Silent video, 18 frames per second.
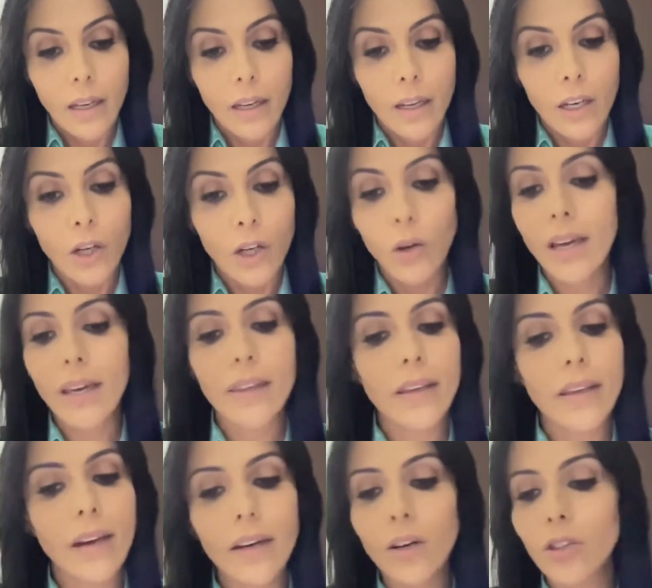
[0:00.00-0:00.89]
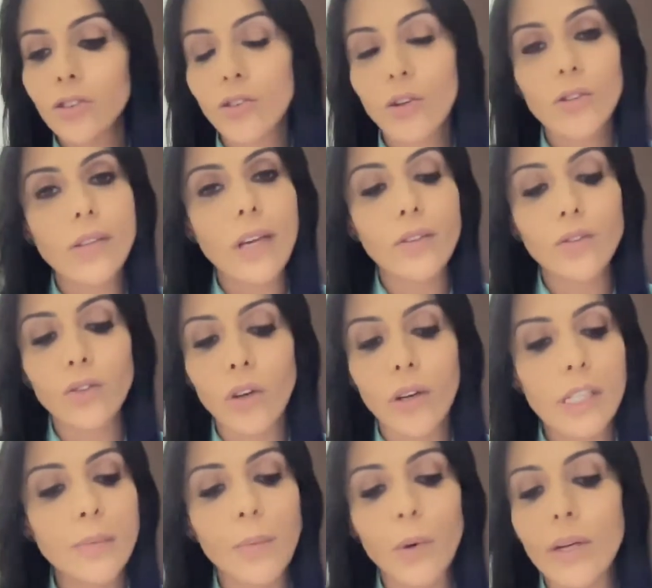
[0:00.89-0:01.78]
Lo que digan otros
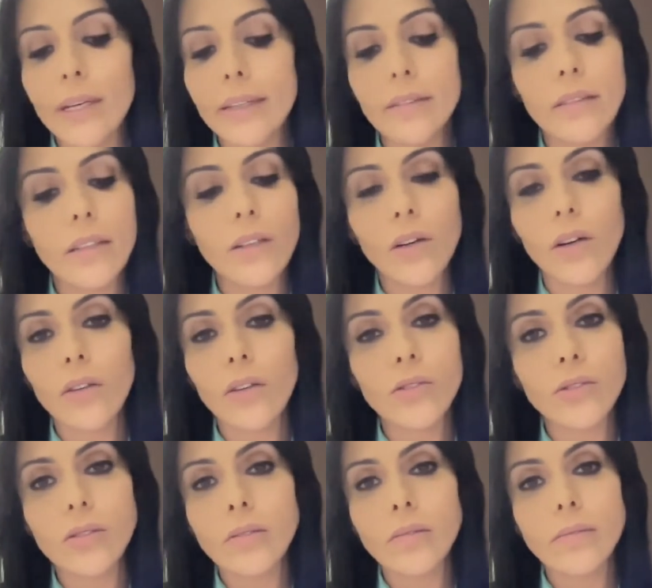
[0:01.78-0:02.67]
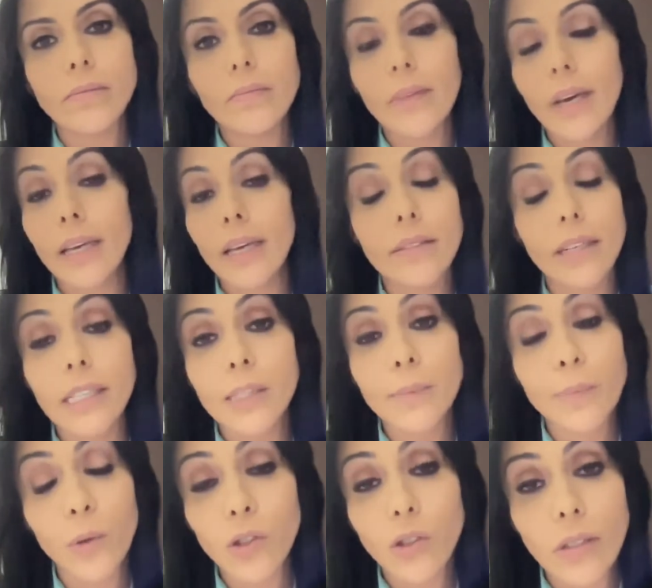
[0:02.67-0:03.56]
actores políticos es
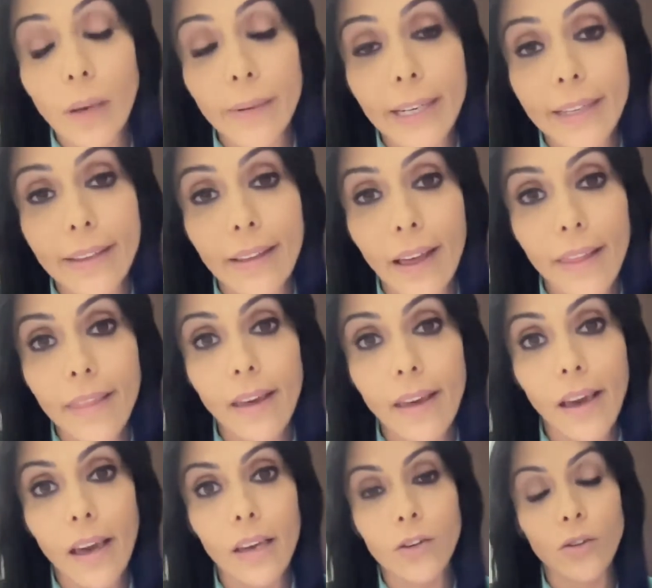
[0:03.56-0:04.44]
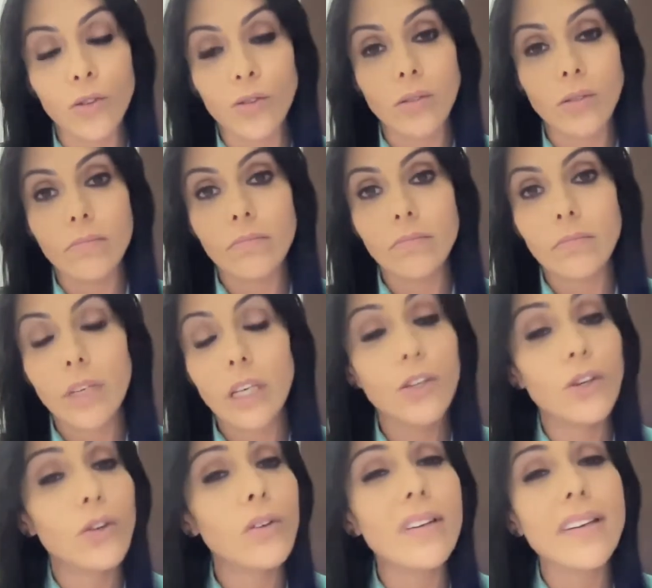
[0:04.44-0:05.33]
responsabilidad de ellos y
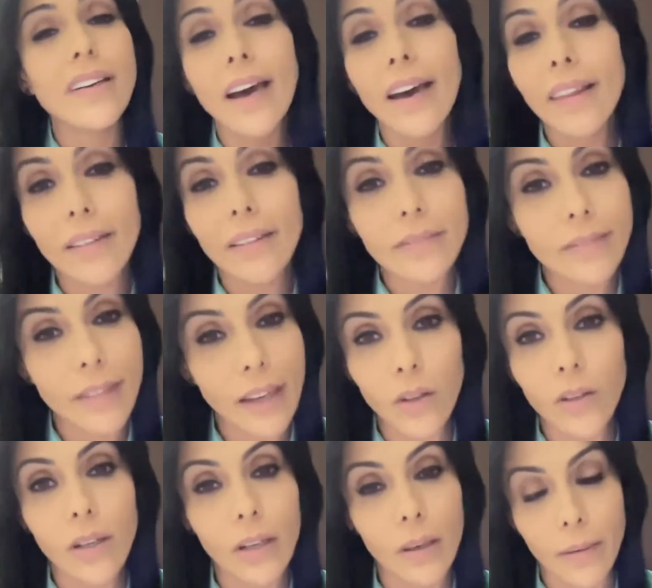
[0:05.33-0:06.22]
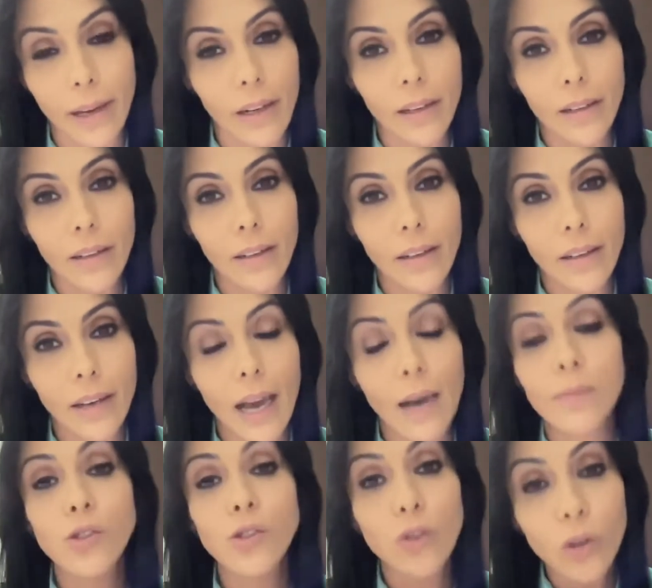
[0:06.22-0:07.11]
yo nada tengo que ver,
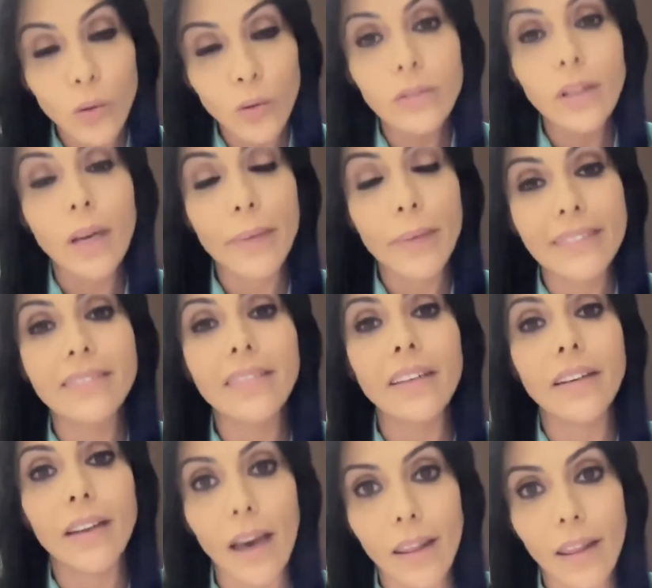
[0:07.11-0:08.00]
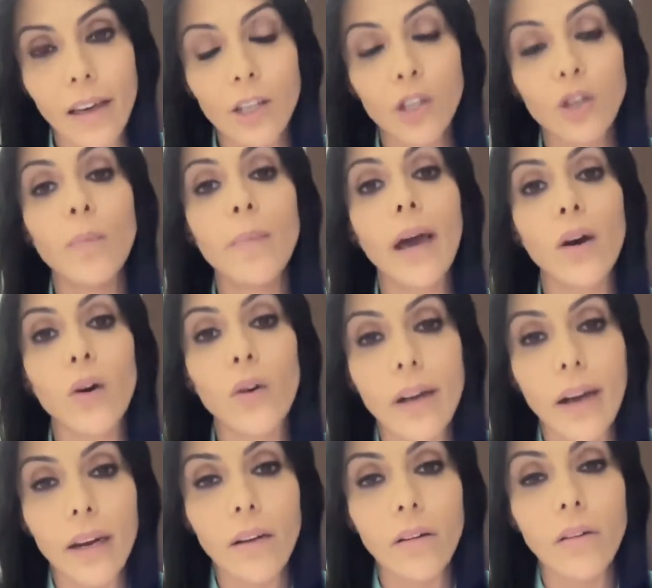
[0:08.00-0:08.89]
absolutamente nada. Yo me hago
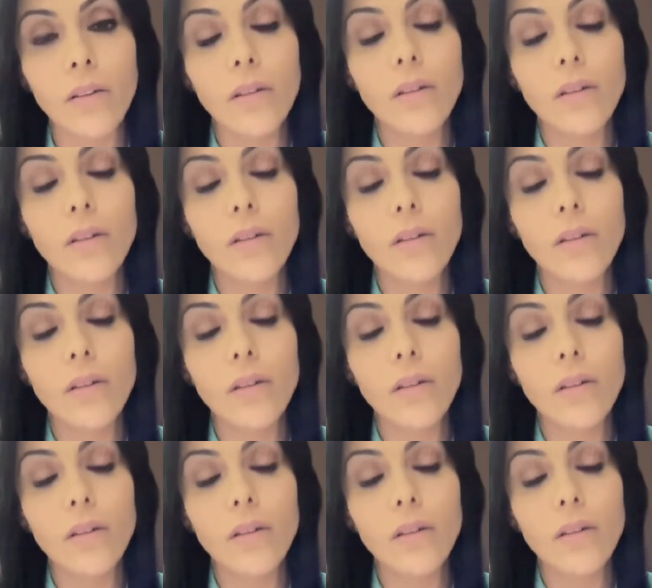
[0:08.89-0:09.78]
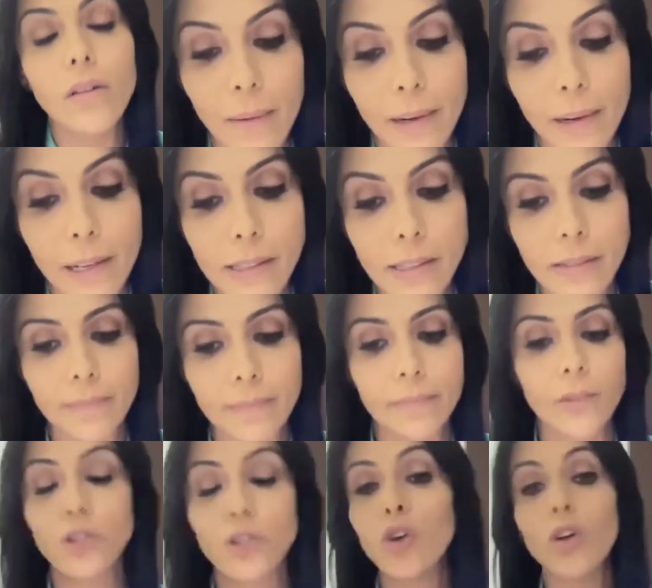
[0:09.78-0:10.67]
cargo de mis palabras,
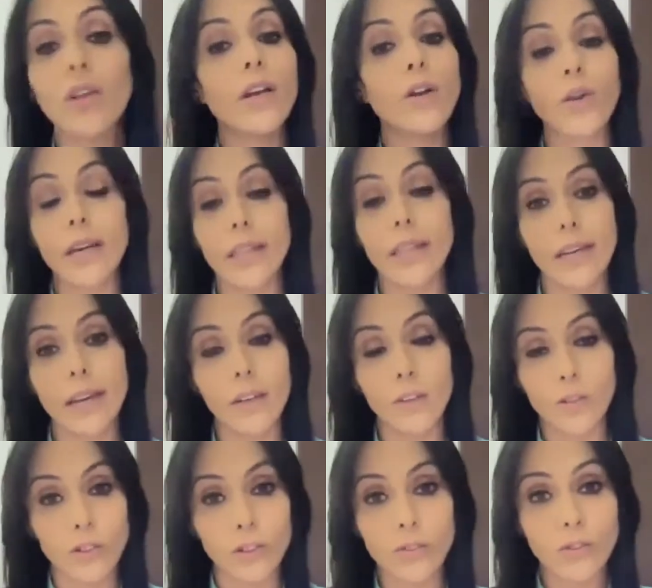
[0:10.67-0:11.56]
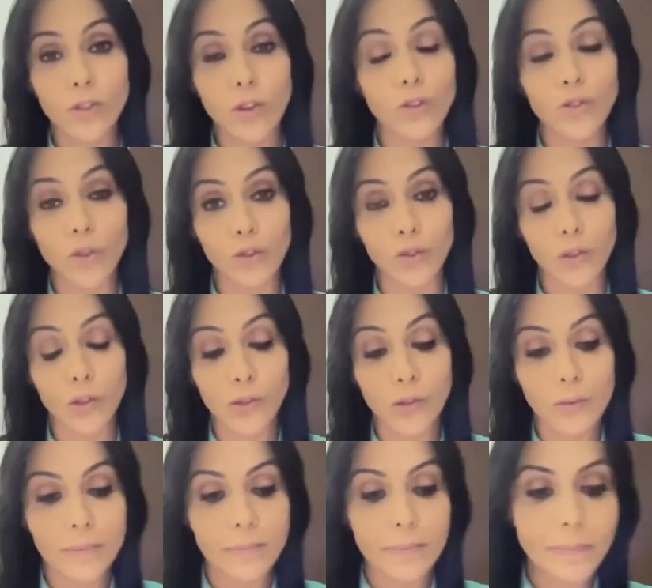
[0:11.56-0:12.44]
no de lo que digan los,
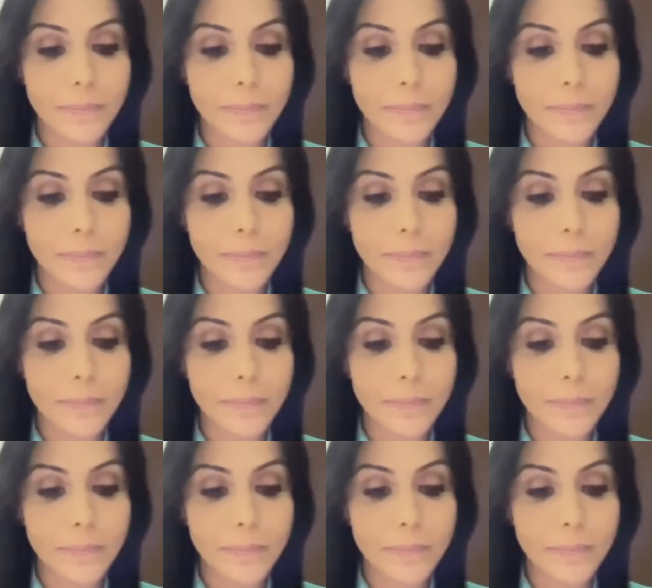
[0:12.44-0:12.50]
otros.